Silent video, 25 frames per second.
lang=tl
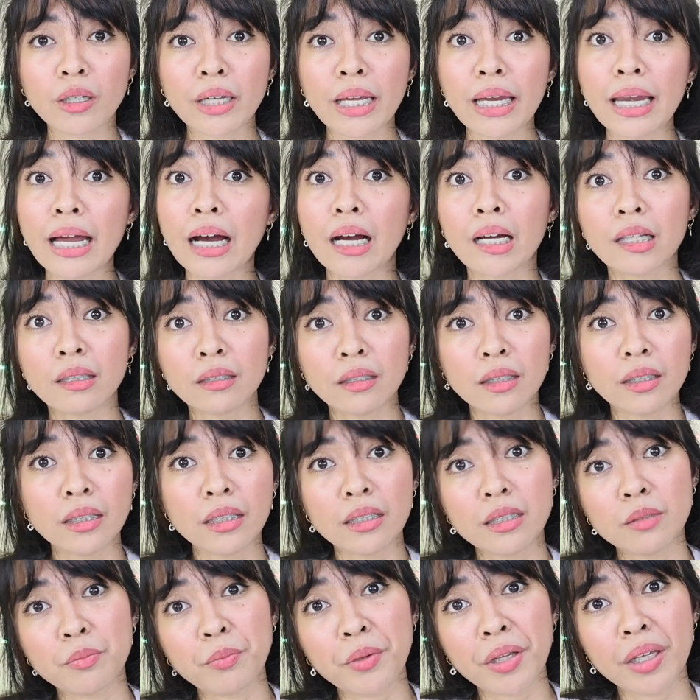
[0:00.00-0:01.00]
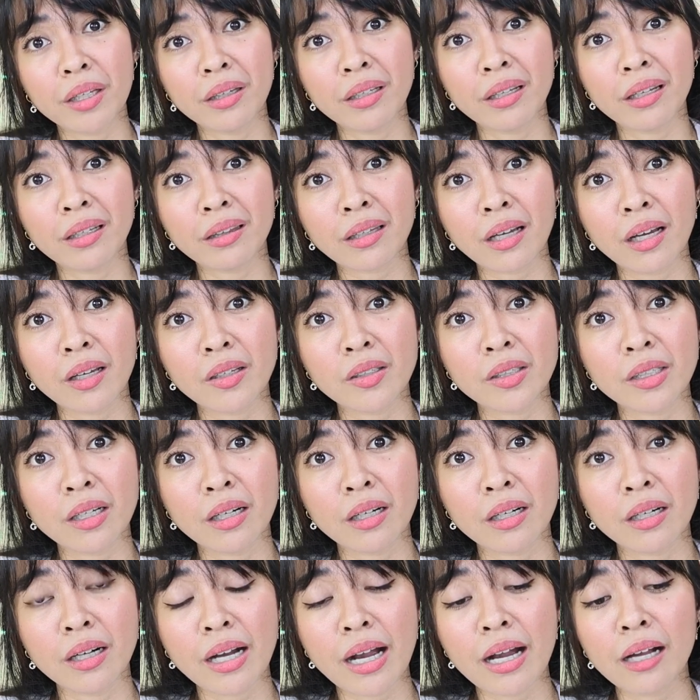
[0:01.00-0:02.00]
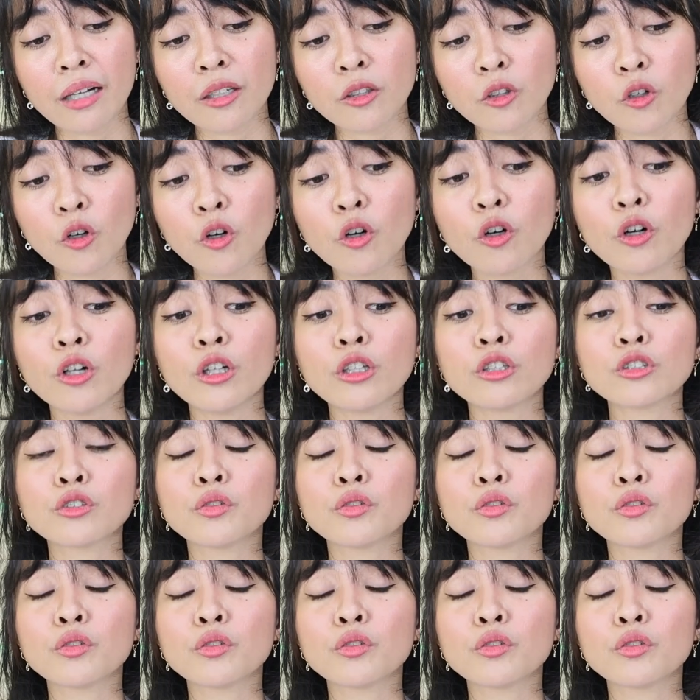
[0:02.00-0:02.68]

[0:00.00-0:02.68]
kailangan ini-sprayan nila tayo ng alcohol.